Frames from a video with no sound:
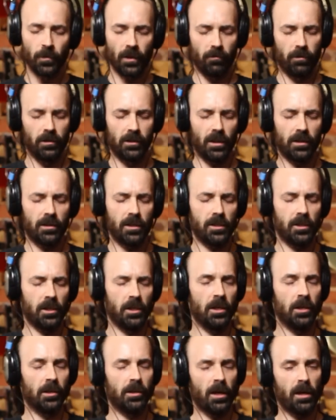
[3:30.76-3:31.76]
в Индонезии
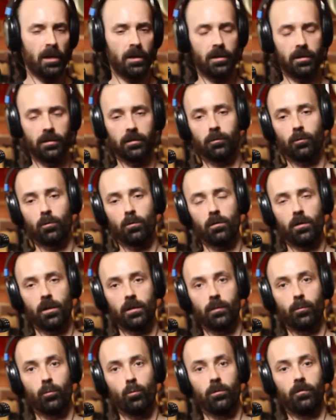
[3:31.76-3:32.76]
и Китаях, то
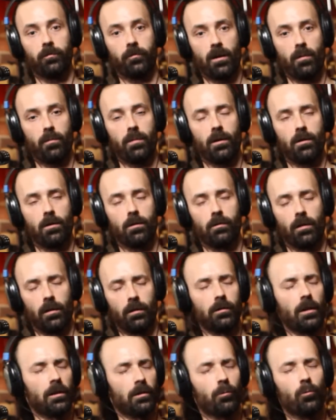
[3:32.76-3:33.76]
это будет фабрика,
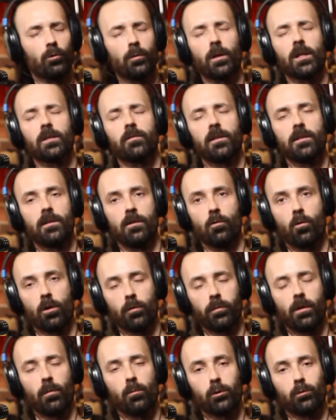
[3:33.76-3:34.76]
э, это будет производитель
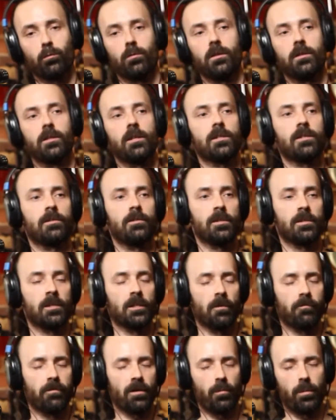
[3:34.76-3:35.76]
Кор, потому что у них есть
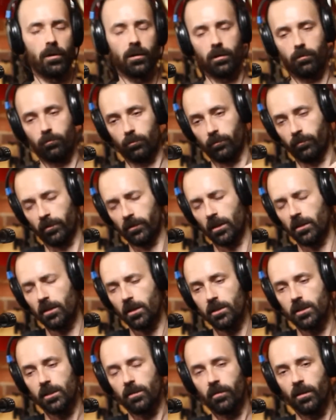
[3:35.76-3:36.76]
несколько фабрик вот в
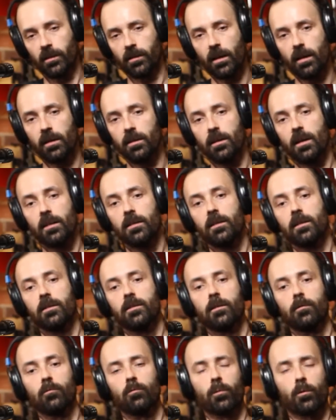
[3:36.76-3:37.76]
Индонезии и в Китае, и они их
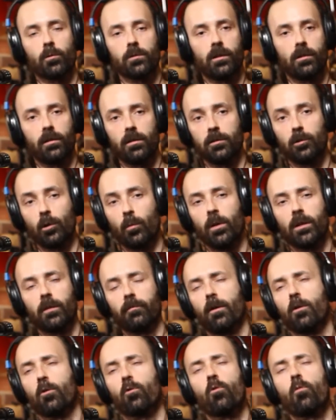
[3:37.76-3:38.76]
делают просто а,
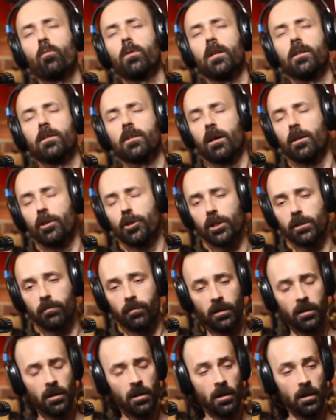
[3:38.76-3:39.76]
инструментов огромное эти
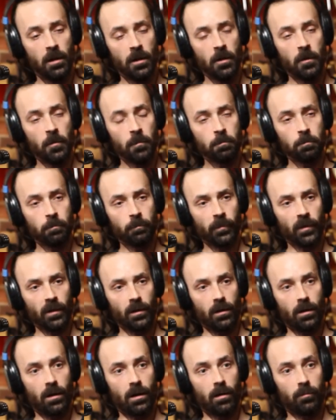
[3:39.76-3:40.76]
количество.
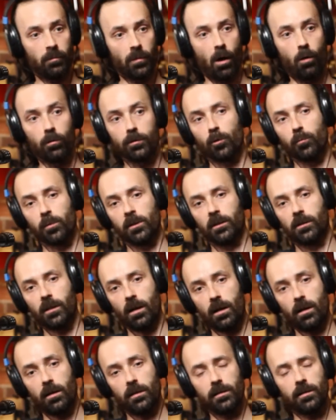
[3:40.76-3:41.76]
А вот, собственно,
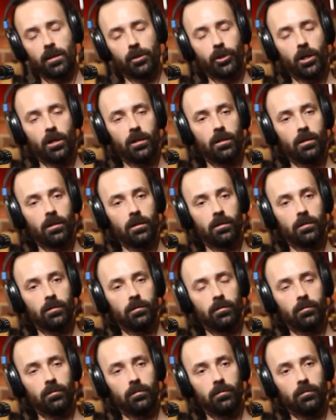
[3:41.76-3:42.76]
та изначально
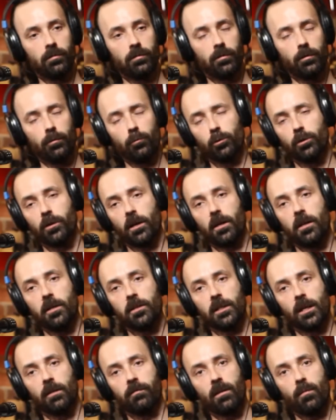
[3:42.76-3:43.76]

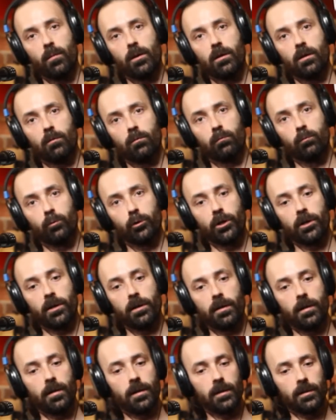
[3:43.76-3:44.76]
южнокорейская фабрика
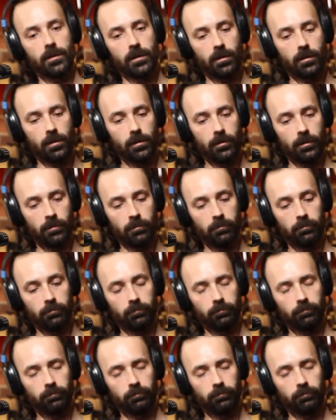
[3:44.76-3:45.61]
уже закрыта,